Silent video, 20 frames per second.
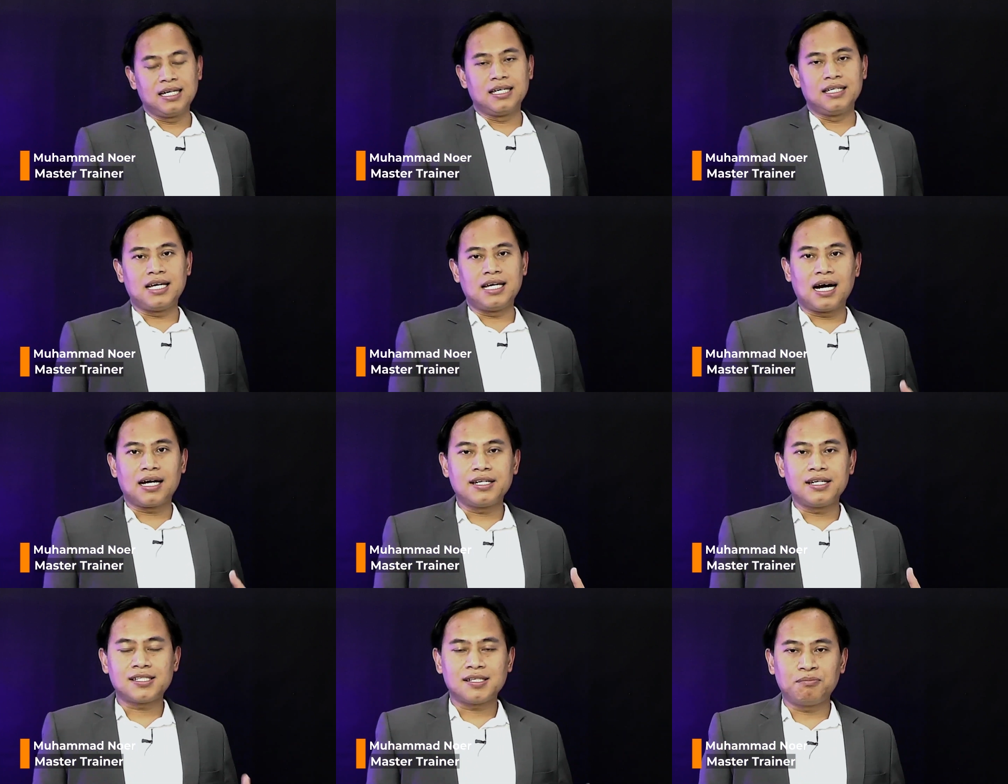
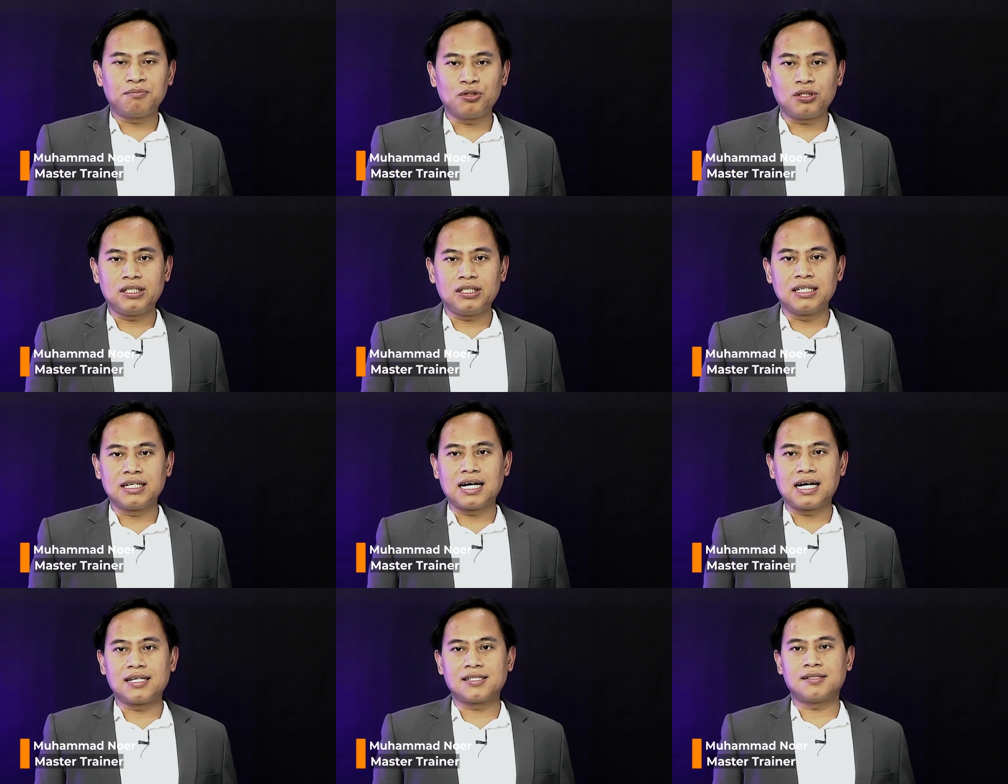yang disebut
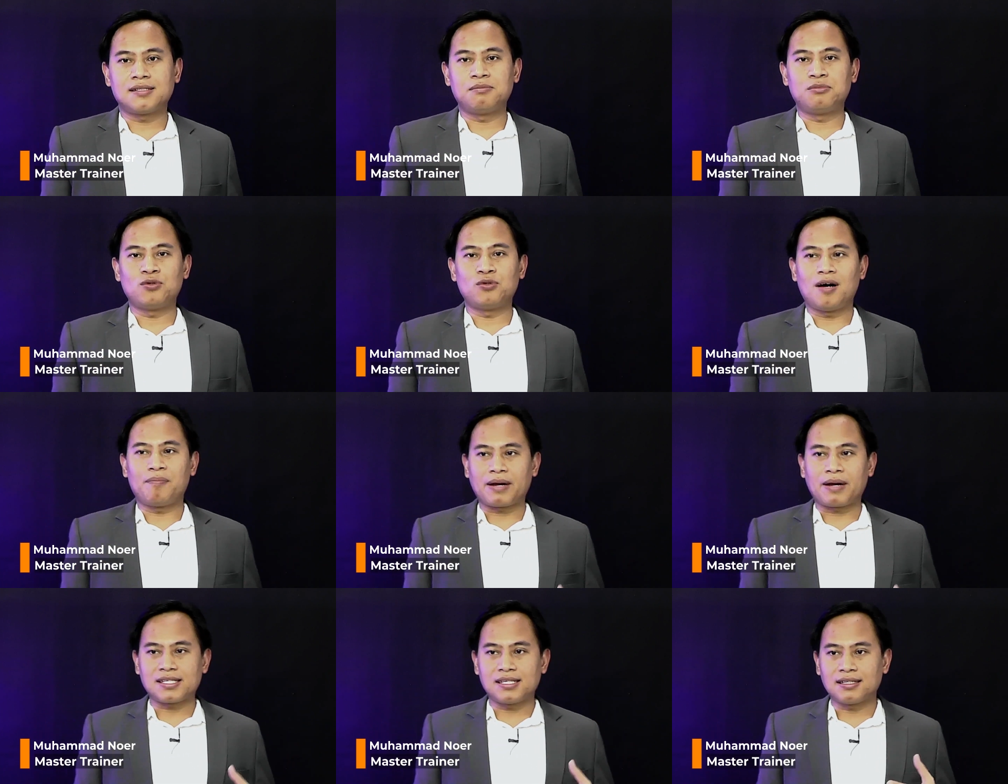dengan
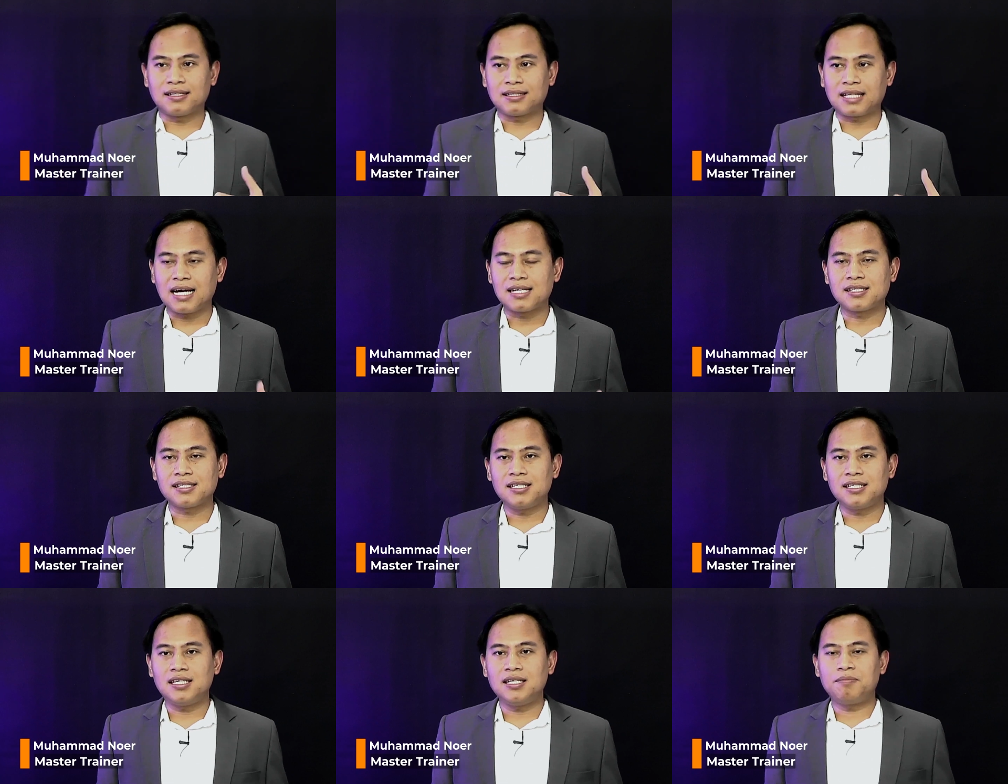sebuah
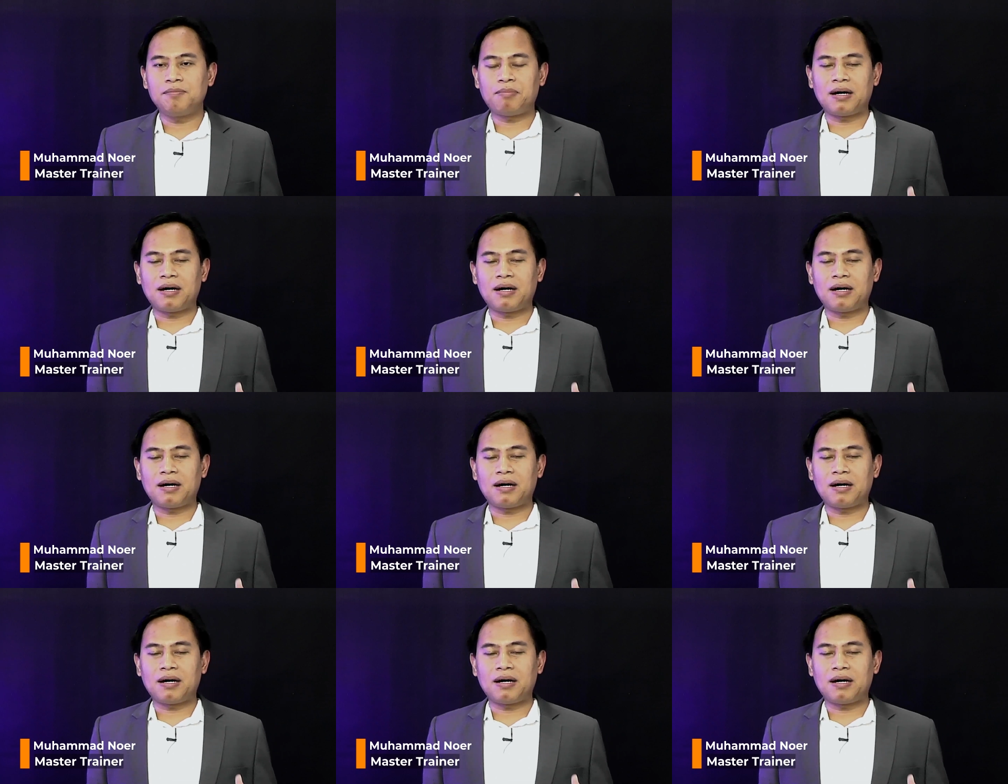presentasi